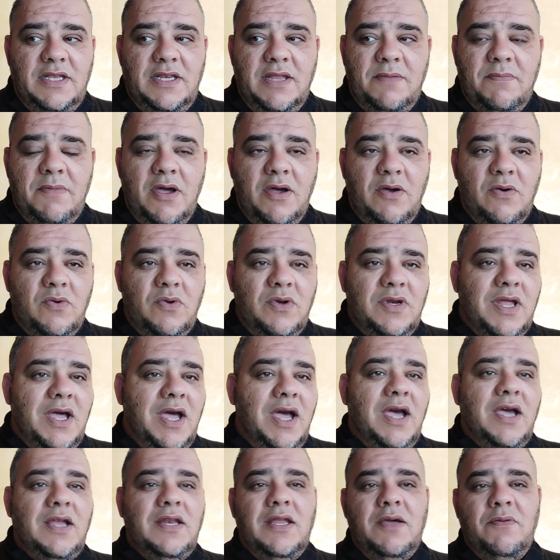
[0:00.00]
إن لم أقل
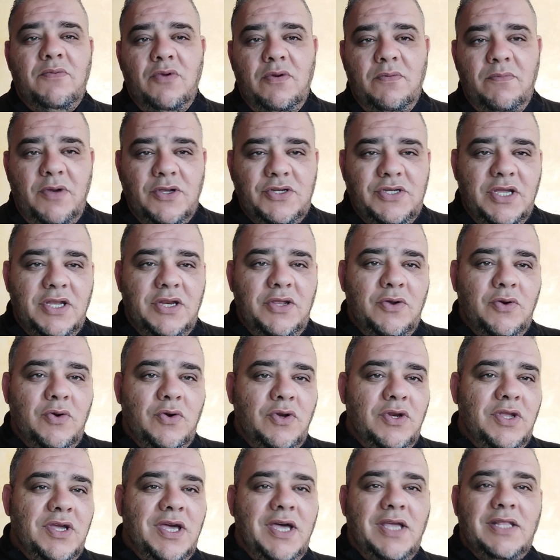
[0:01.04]
أغلب البشر
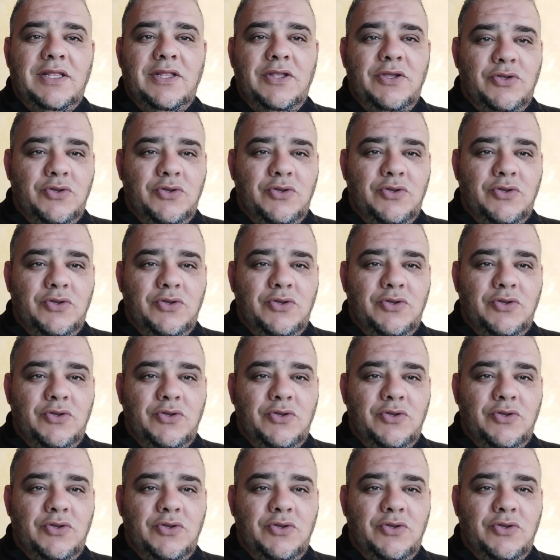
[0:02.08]
خلقت